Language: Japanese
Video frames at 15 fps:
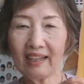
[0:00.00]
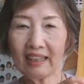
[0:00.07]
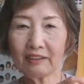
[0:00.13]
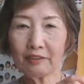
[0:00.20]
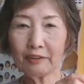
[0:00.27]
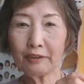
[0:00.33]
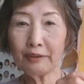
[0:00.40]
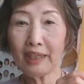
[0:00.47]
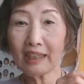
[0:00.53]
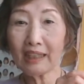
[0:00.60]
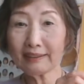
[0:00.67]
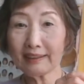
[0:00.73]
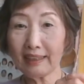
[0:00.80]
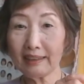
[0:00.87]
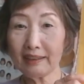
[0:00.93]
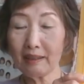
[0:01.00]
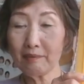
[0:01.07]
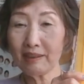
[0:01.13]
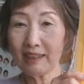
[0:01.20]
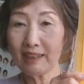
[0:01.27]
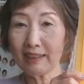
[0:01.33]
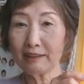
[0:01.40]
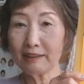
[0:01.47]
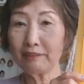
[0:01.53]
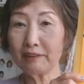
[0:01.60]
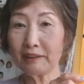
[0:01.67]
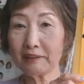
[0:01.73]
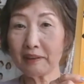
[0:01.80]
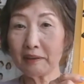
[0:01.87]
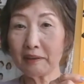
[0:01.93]
あの予約制で見られるん
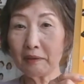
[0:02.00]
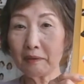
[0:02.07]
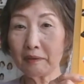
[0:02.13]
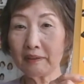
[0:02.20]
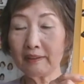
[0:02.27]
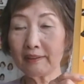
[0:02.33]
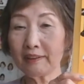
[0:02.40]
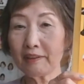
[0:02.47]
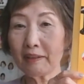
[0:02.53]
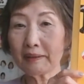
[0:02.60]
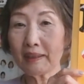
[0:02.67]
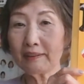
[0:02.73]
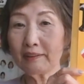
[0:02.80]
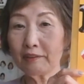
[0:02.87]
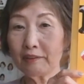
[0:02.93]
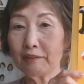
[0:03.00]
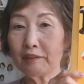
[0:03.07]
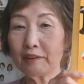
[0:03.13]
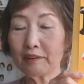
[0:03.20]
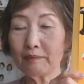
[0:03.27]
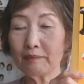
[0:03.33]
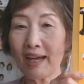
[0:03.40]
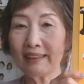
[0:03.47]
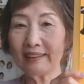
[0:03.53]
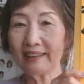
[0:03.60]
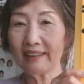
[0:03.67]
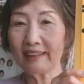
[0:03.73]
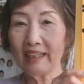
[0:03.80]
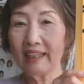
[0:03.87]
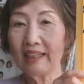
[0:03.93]
ですけど実は私数日前に
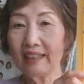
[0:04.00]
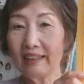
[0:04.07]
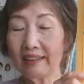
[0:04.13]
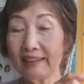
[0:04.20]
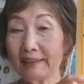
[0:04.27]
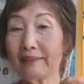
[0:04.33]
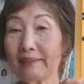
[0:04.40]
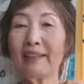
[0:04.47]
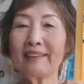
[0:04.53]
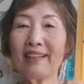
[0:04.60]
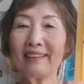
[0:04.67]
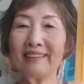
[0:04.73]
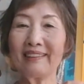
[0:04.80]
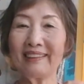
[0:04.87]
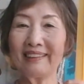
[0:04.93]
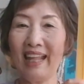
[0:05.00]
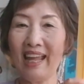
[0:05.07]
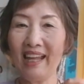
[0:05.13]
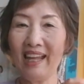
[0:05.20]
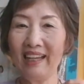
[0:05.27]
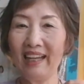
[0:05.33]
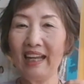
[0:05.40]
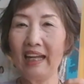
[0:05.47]
行ってきたんですね。